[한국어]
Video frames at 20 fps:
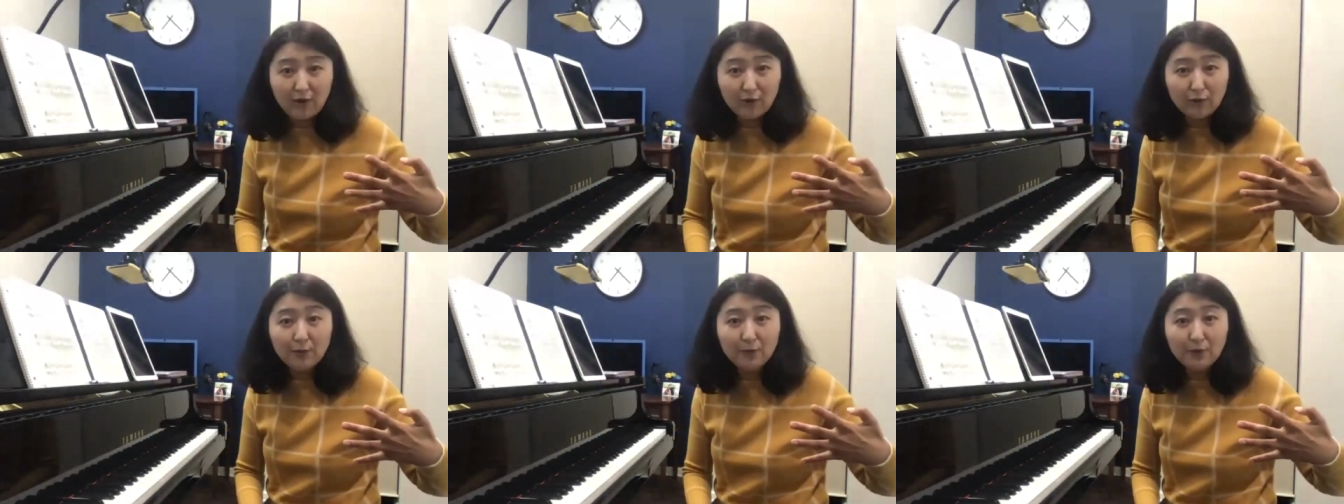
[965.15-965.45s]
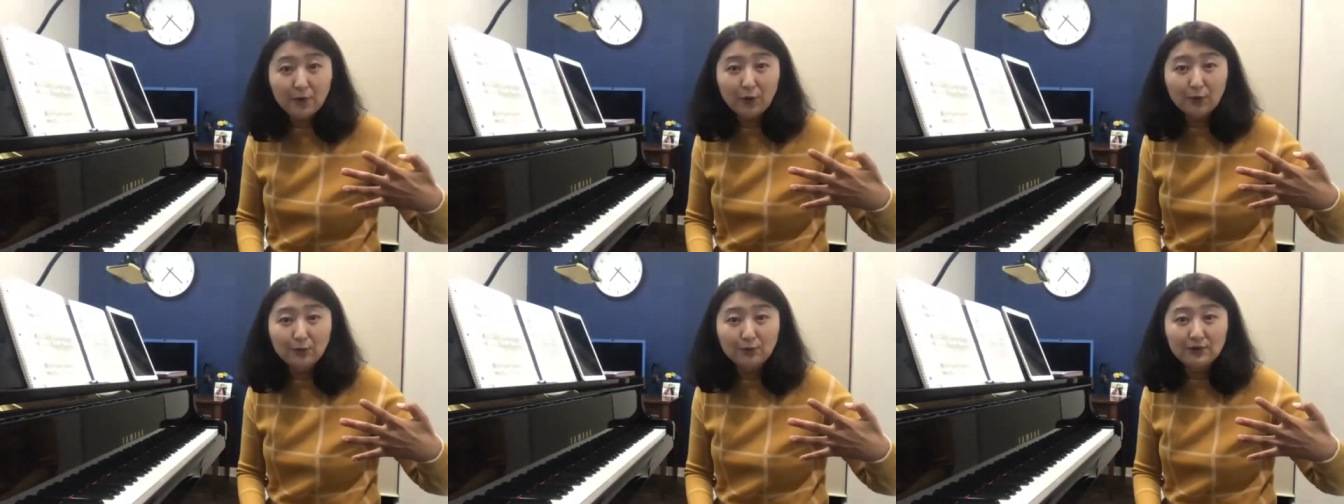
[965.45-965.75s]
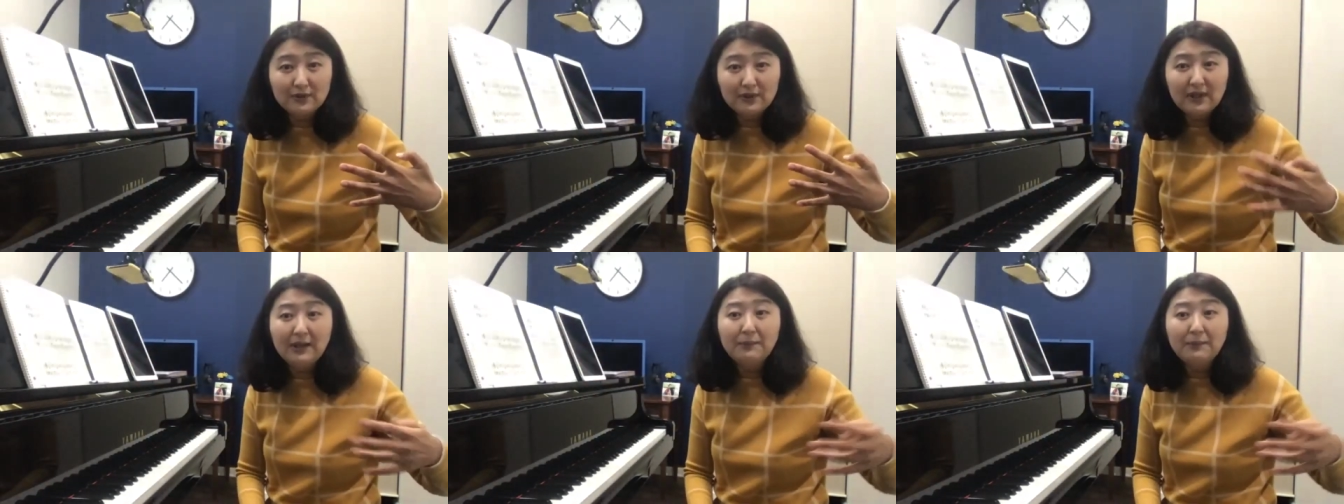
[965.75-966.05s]
그럼
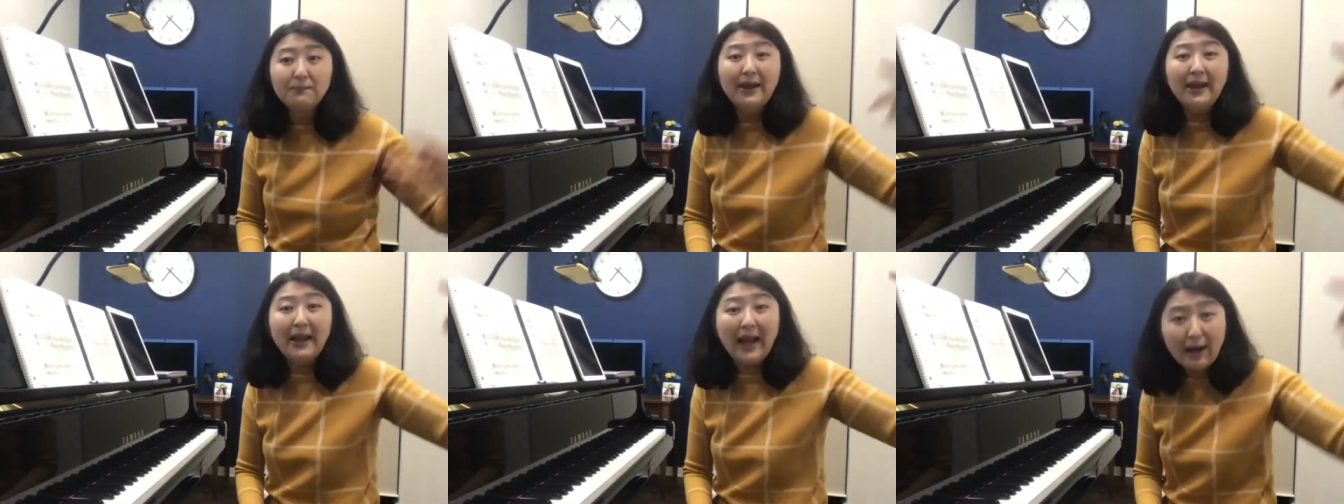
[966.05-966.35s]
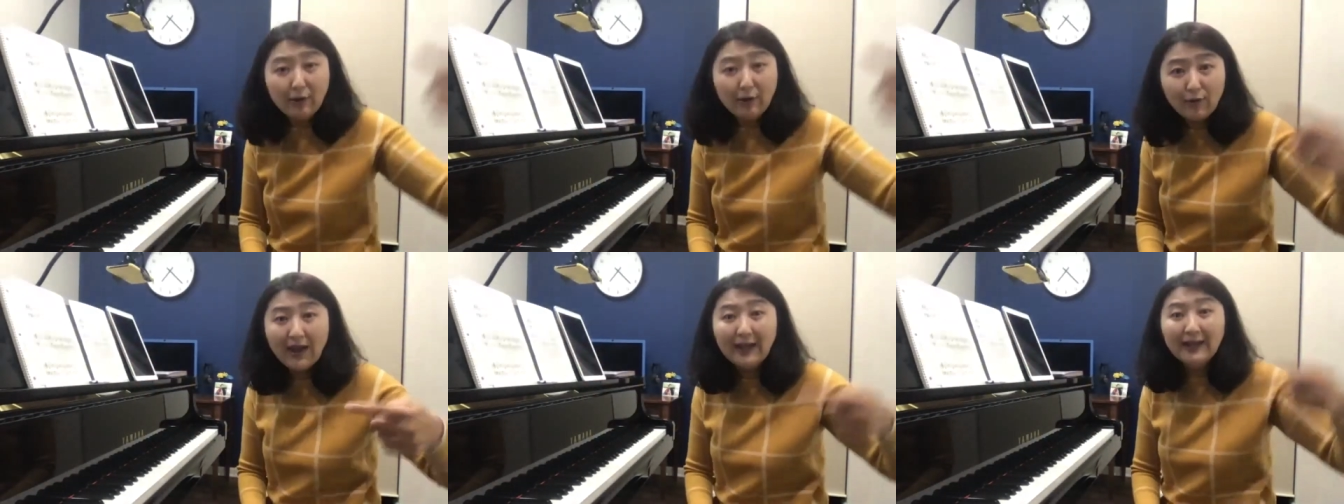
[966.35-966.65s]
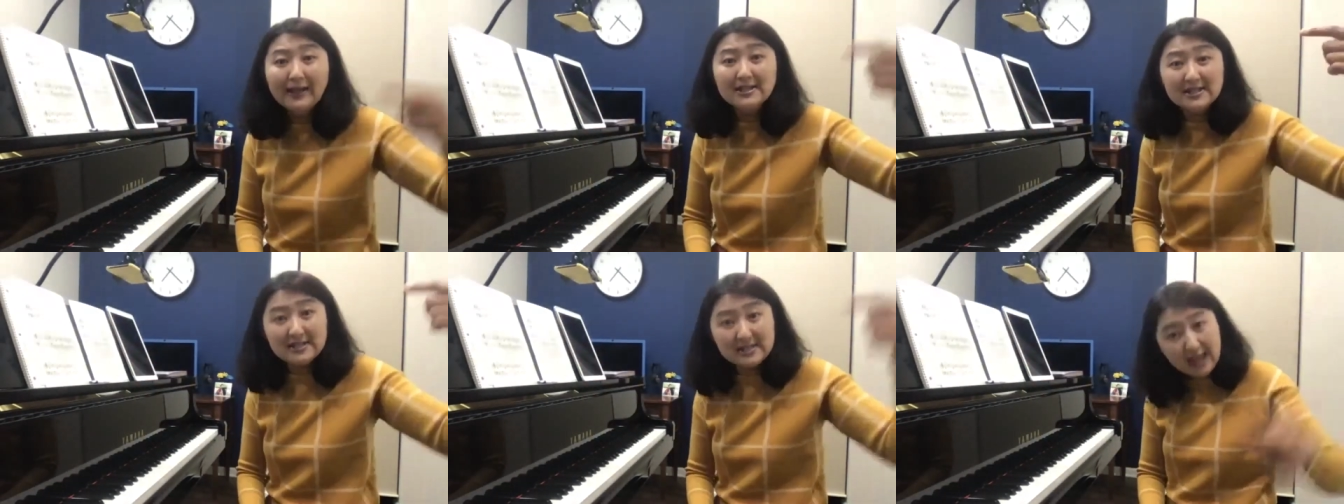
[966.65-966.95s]
여러분들이 매일 하루에
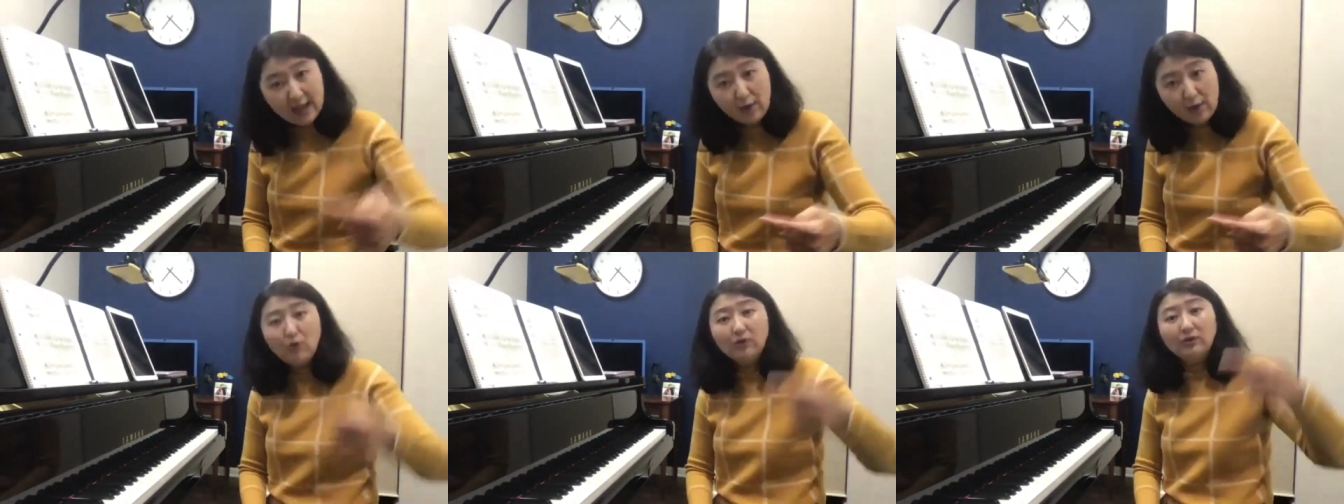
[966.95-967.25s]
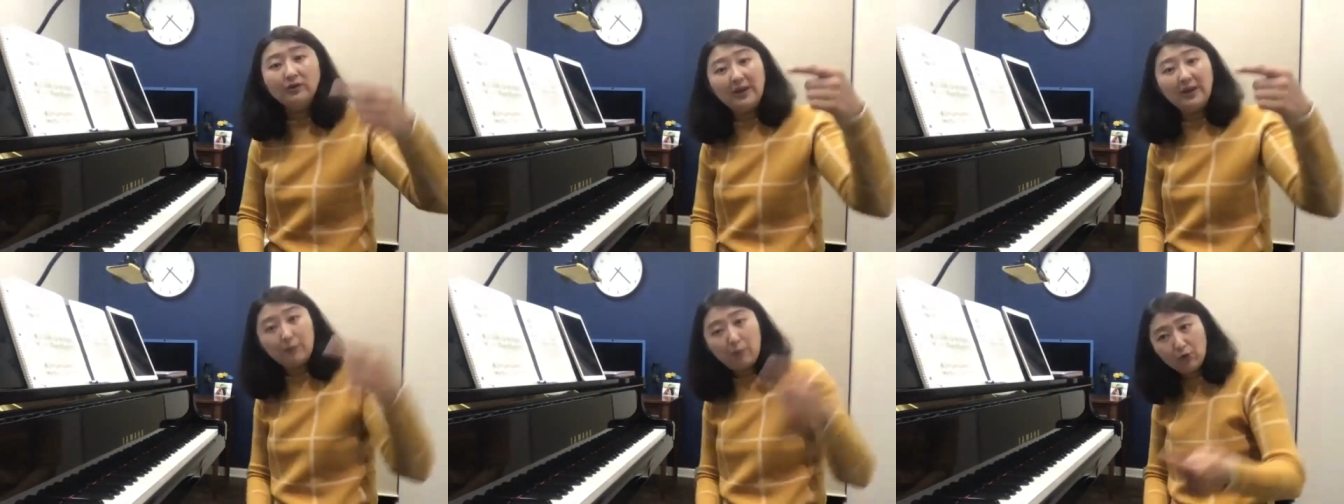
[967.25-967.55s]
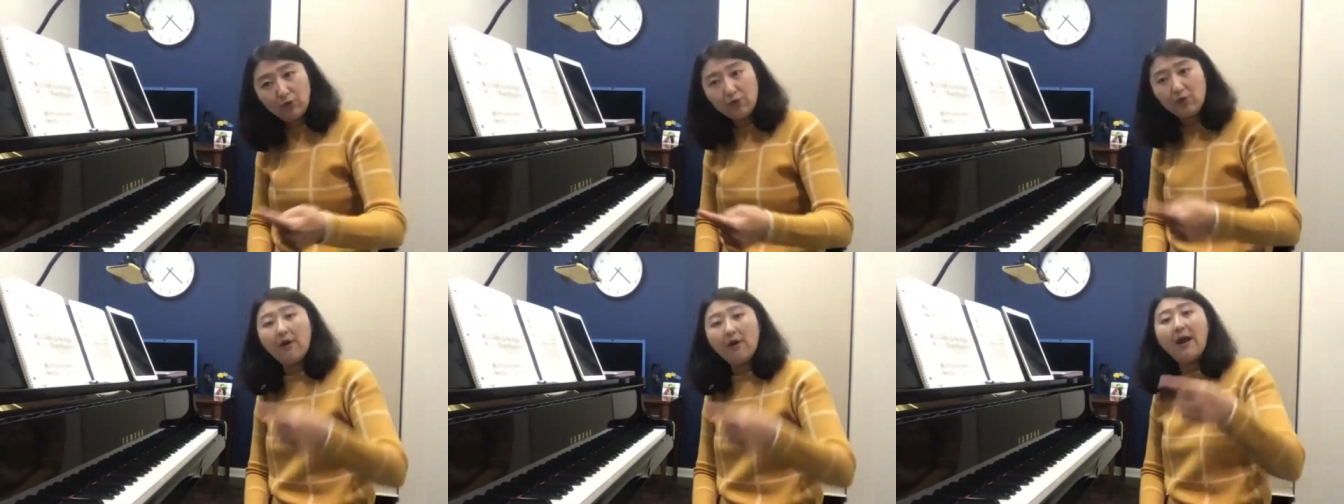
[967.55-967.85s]
하나씩 세 곡을 그냥
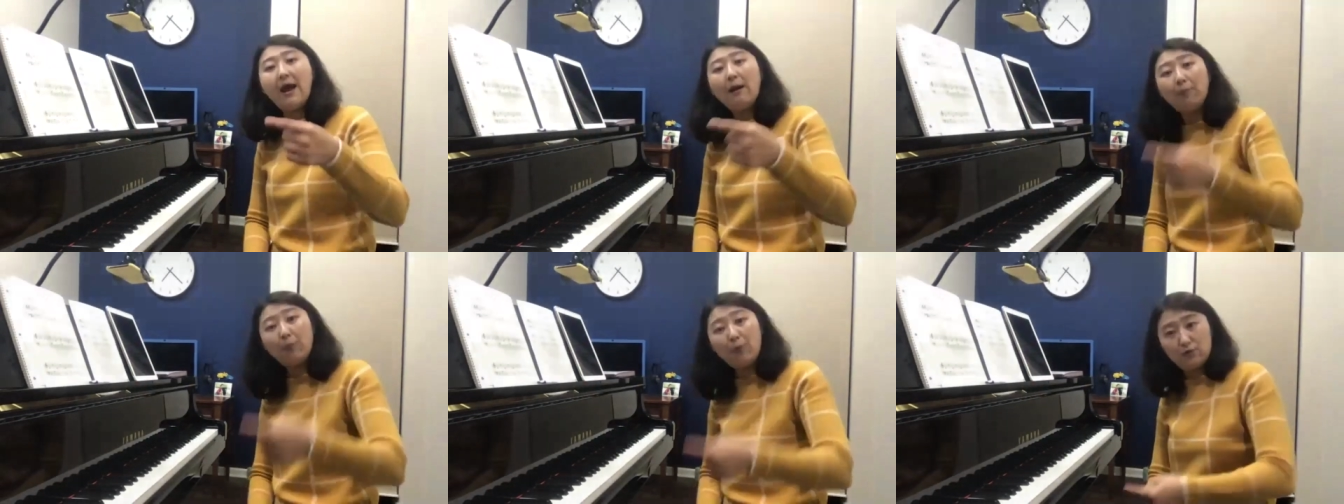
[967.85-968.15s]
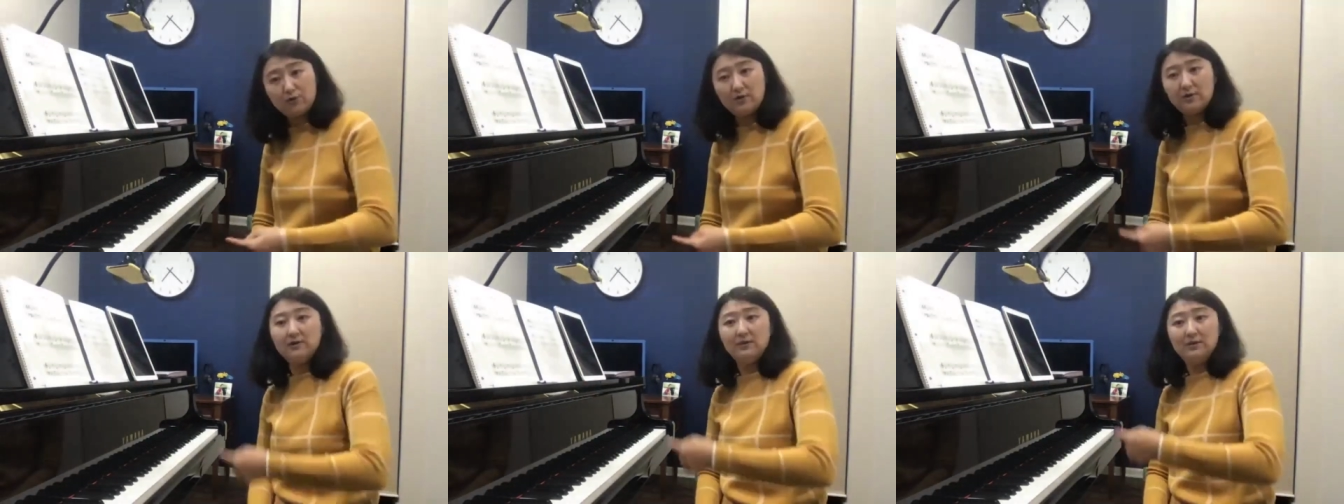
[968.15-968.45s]
보는 거예요. 악보를.